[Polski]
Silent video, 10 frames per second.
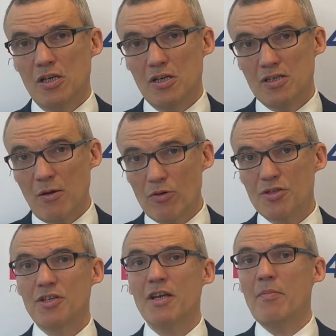
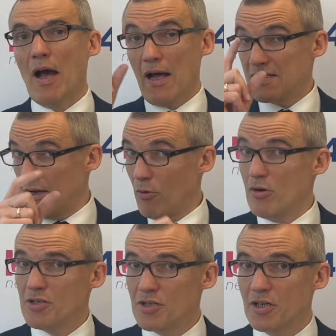załącznikiem, a
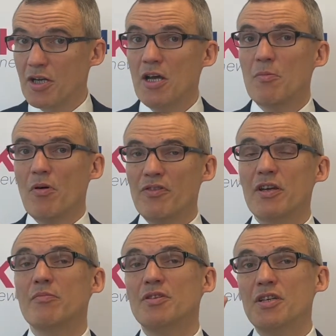załącznik
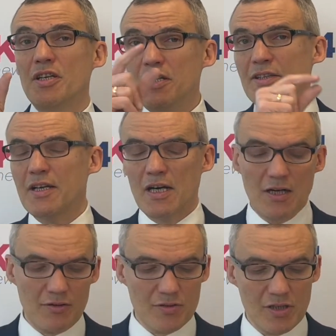powinien być
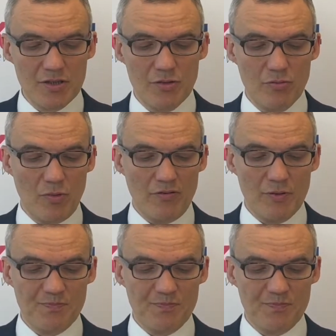integralną częścią umowy